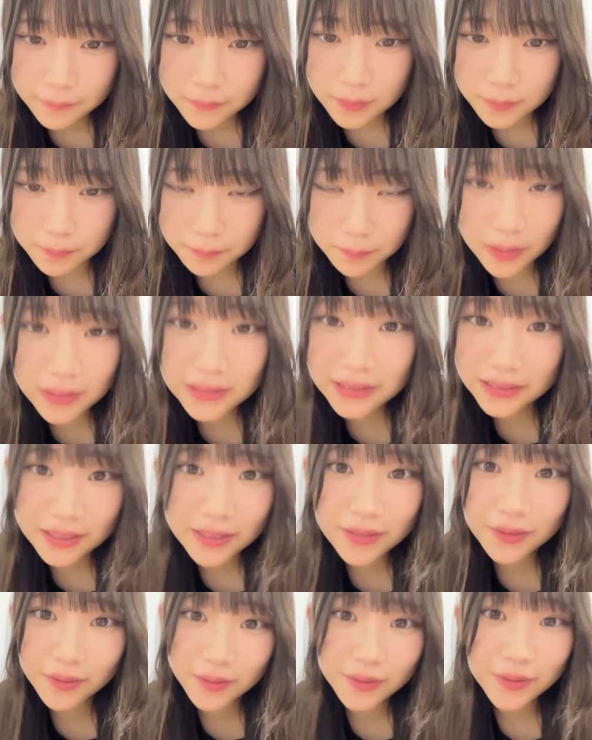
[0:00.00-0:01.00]
マジ
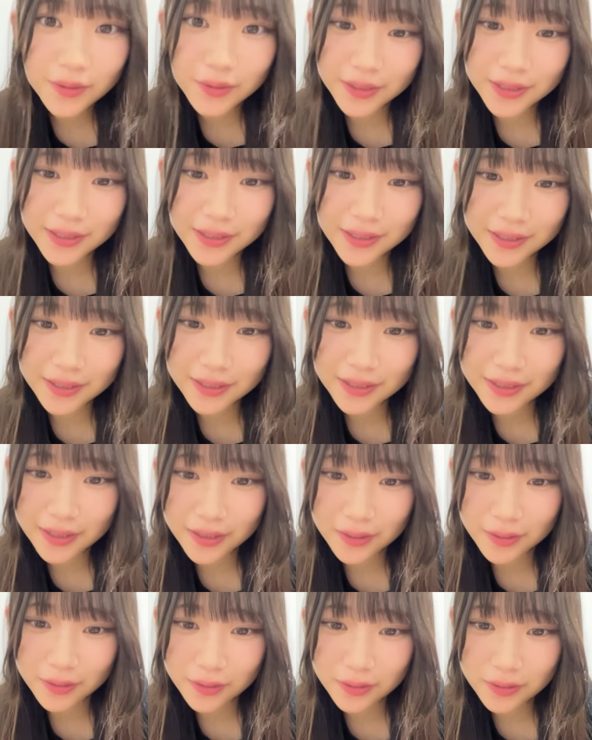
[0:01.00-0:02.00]
で容量ギリギリだ
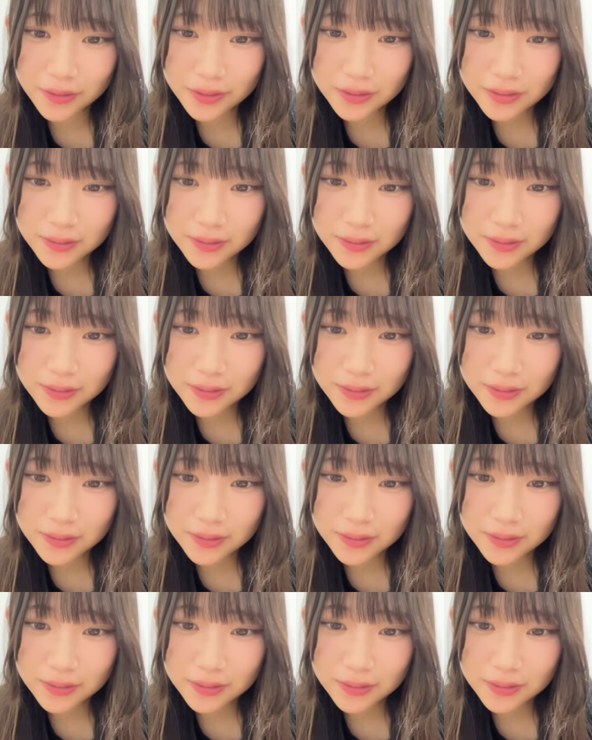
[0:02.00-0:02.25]
よ